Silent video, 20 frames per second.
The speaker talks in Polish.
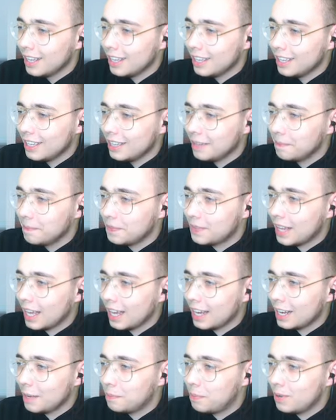I ta
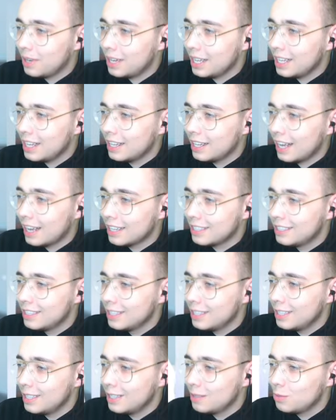gra polega na
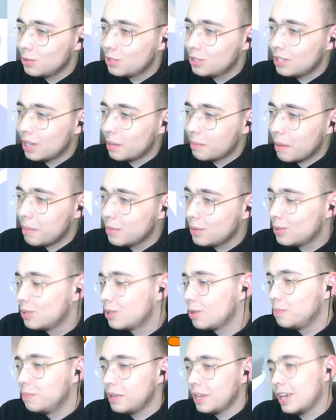tym, że mamy
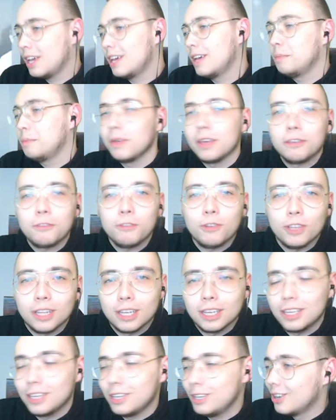sobie
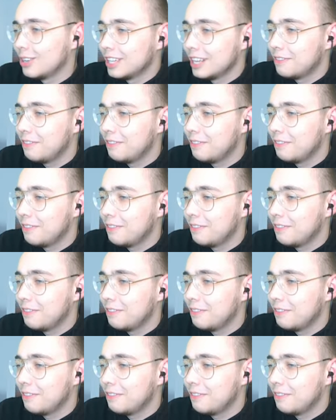pingwiny i one